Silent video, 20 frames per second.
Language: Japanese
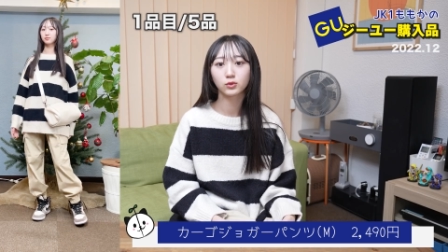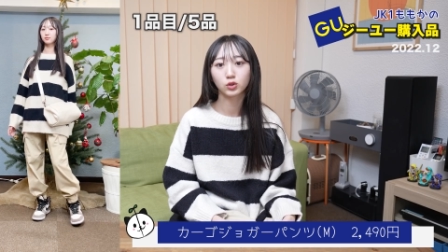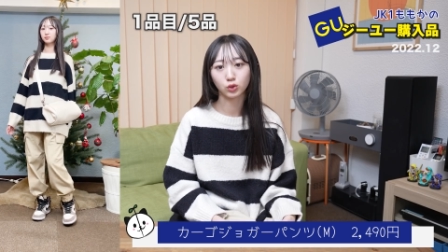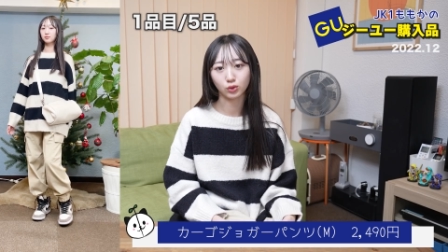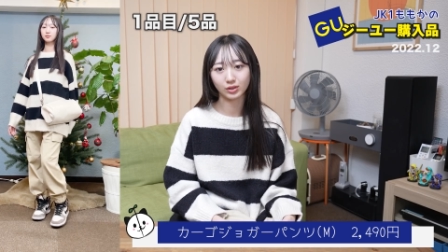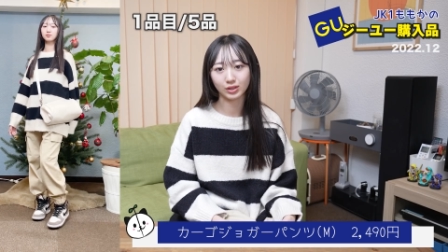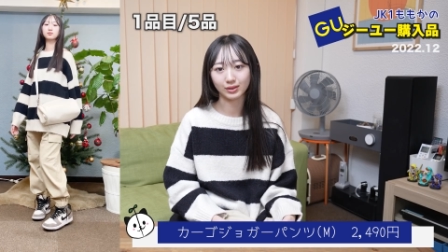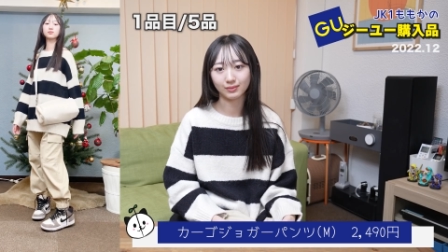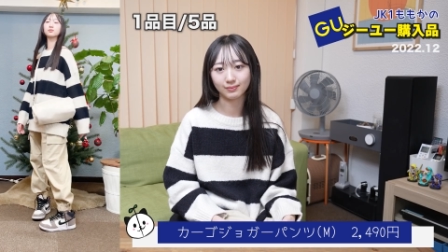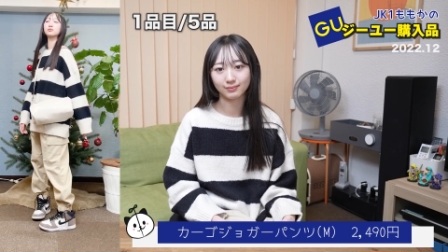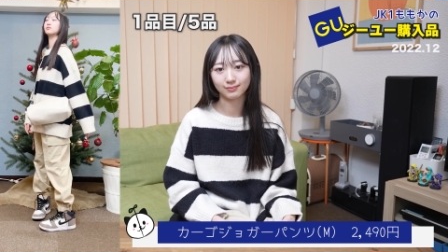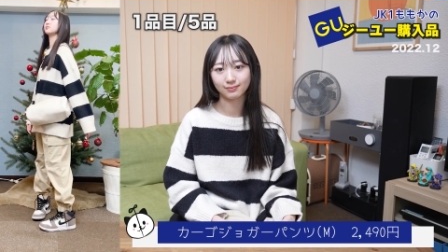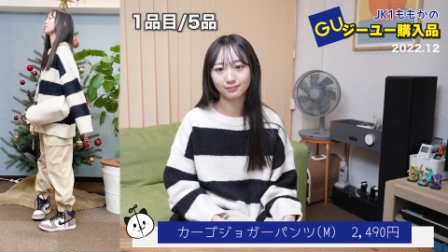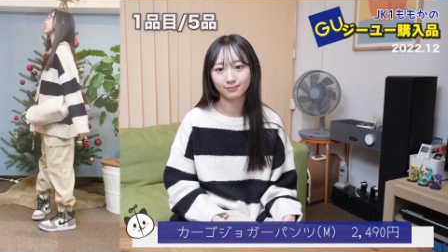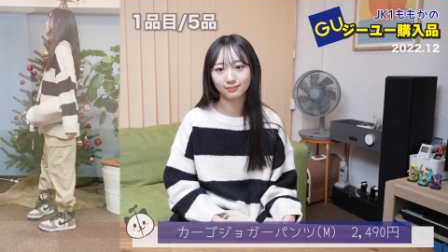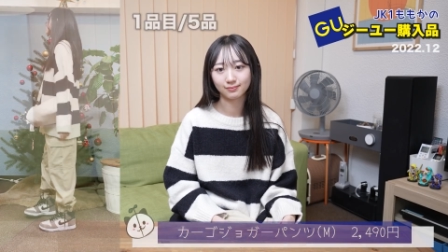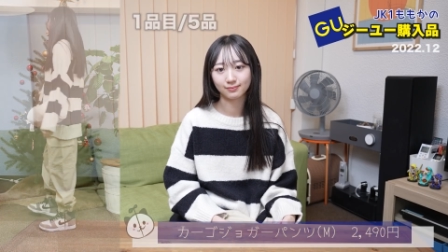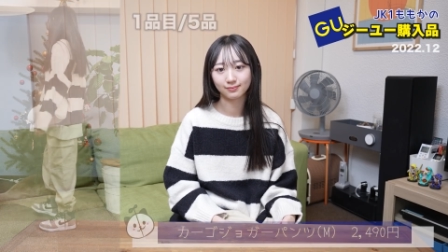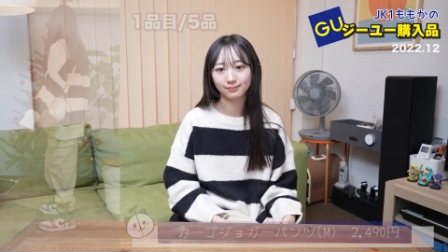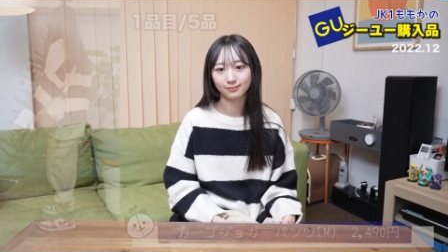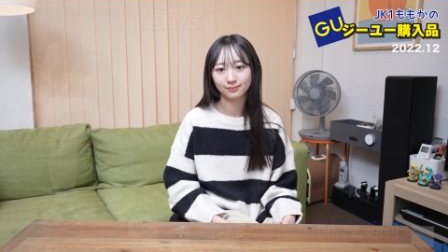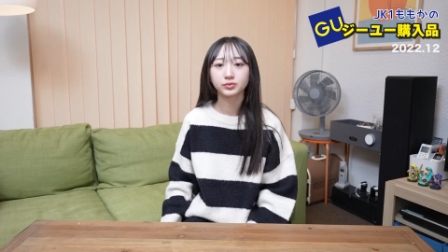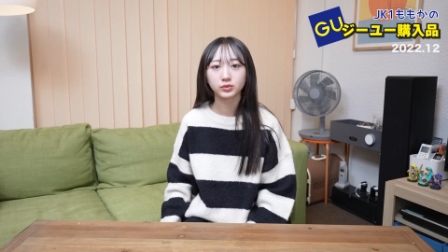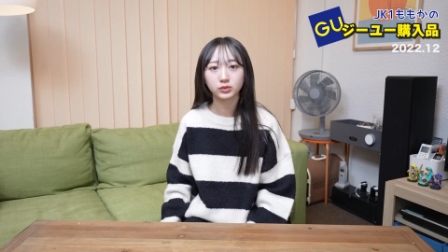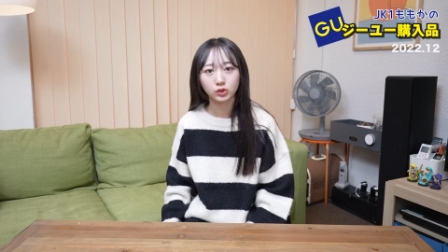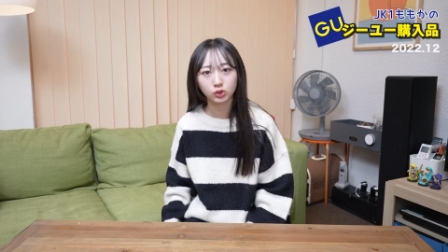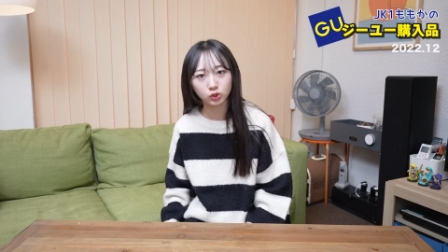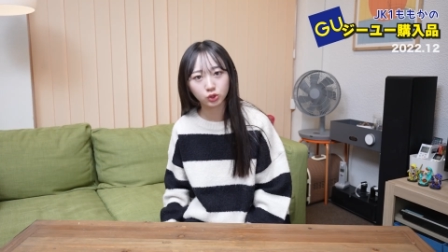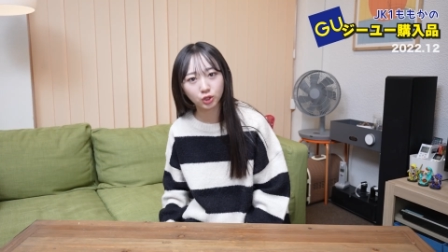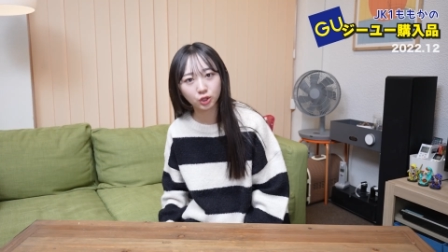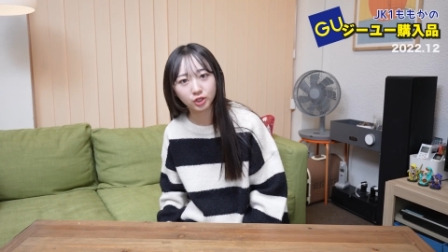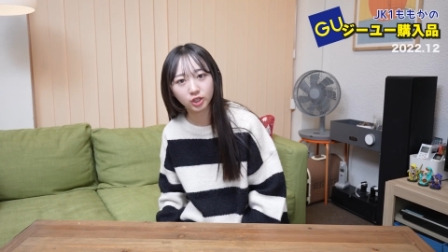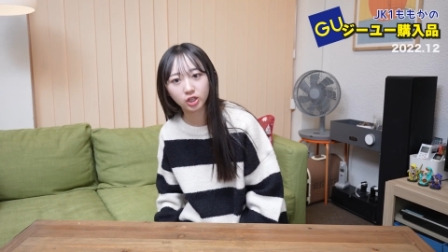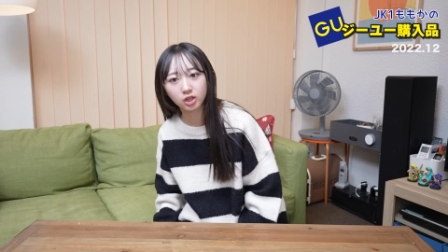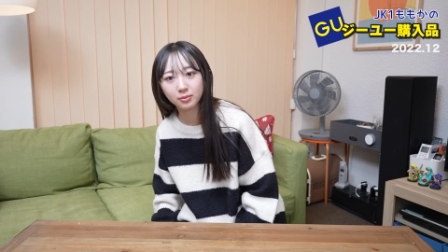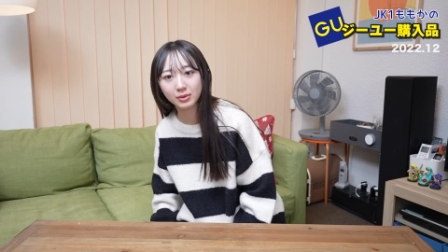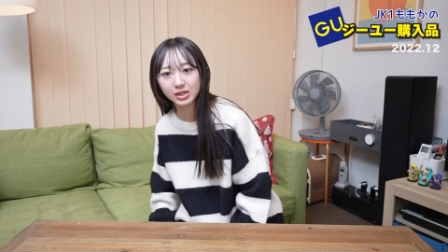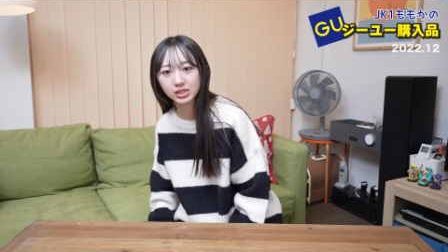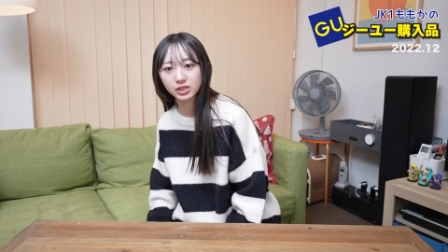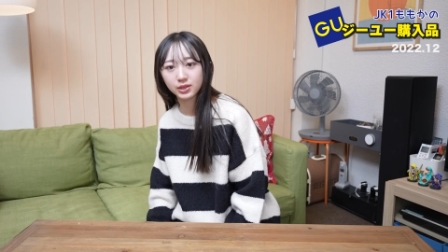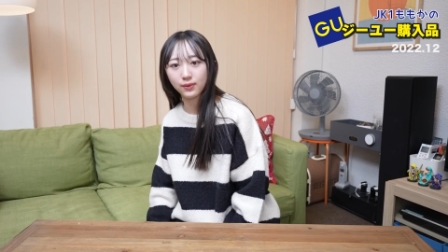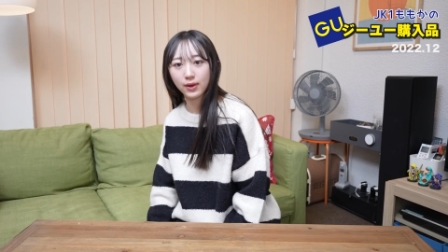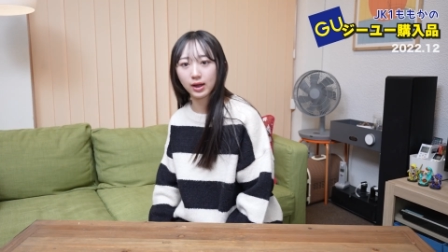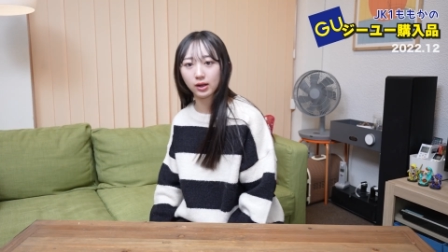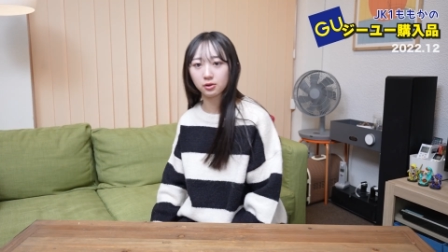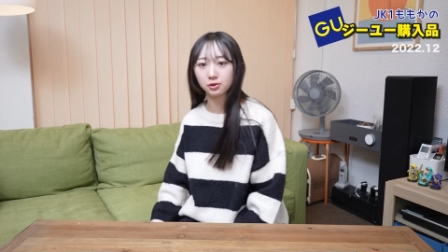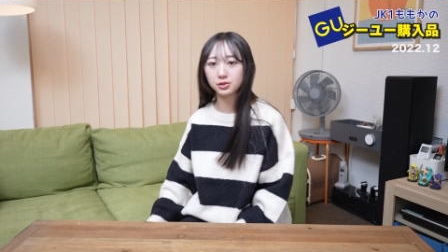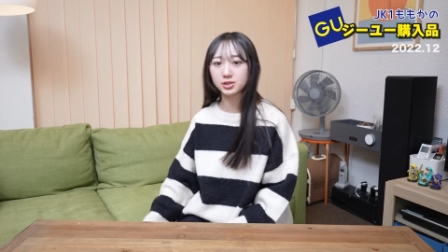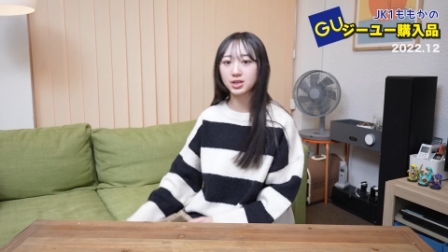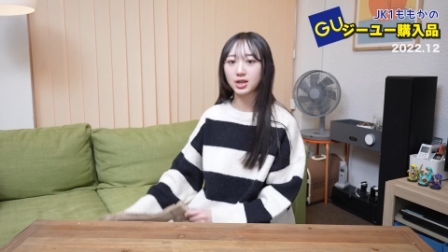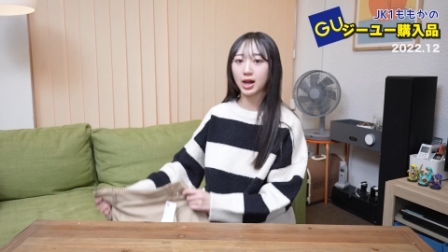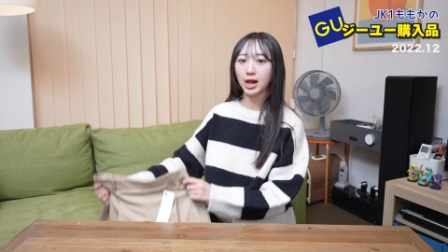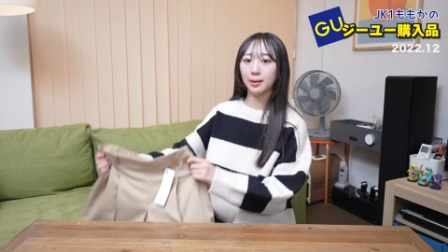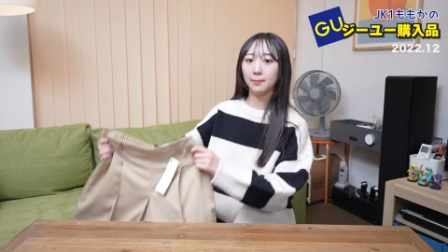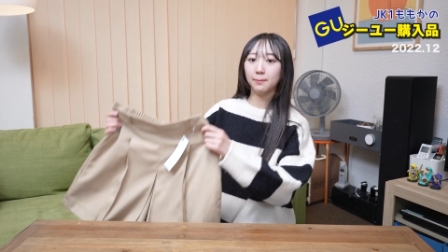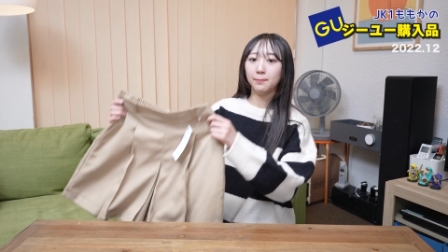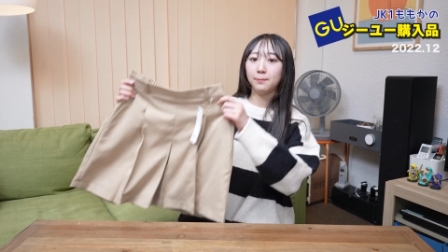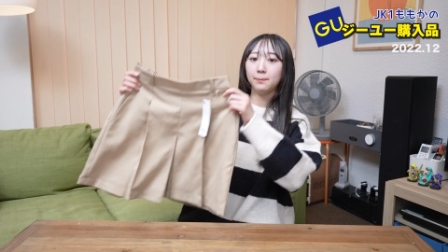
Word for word: 次続きましてはこちら